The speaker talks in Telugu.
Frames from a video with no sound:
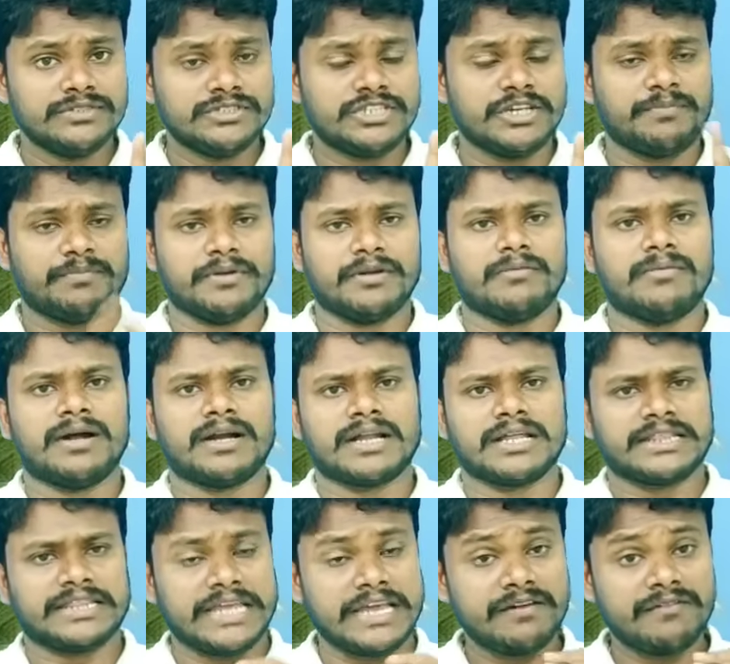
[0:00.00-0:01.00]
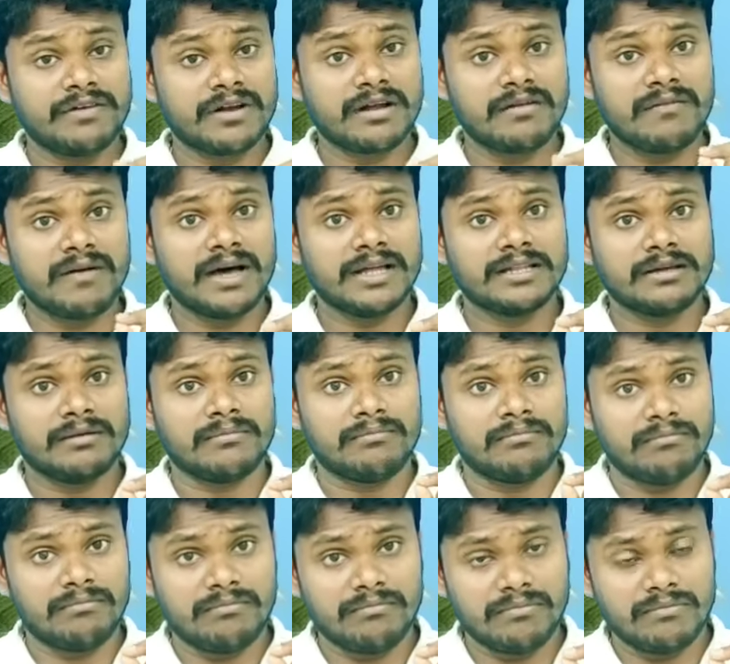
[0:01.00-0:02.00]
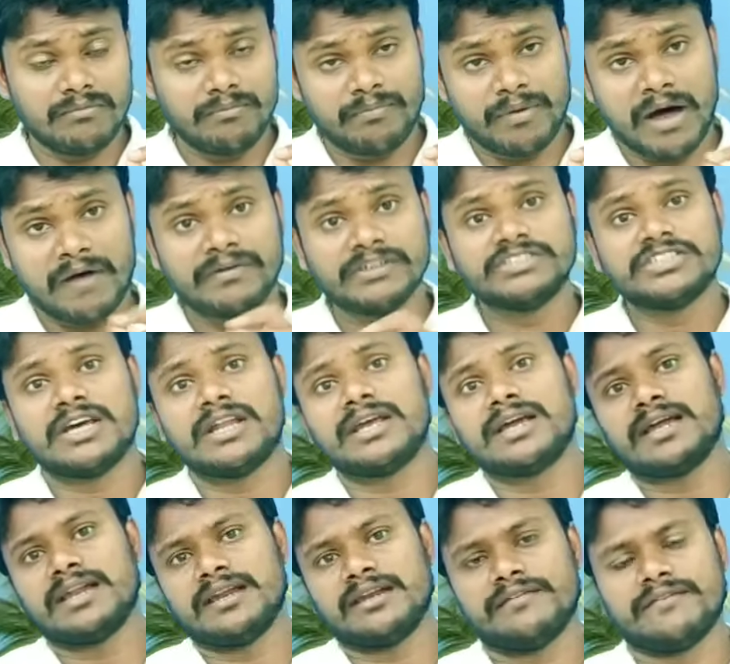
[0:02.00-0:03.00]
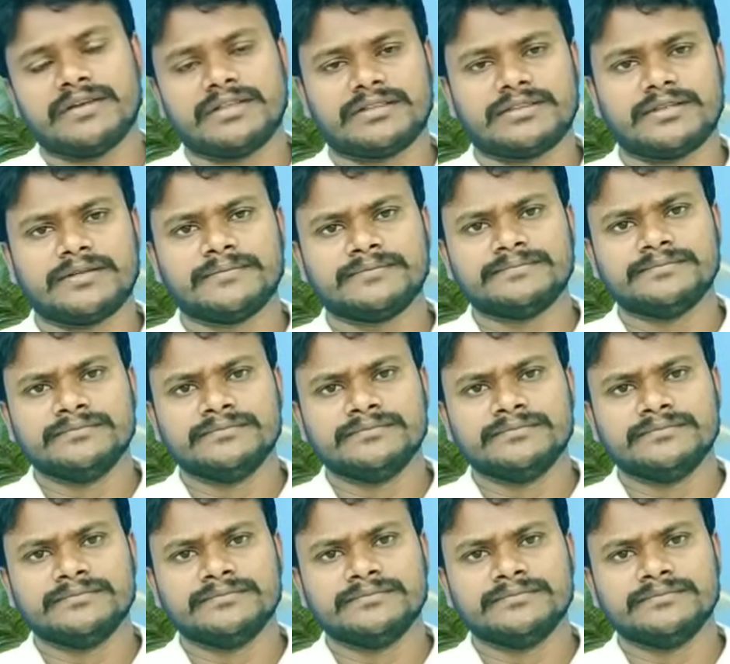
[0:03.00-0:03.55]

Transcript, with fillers: చెప్పిన మాట తీవ్రవాద భావజాలం కలిగిన వ్యక్తి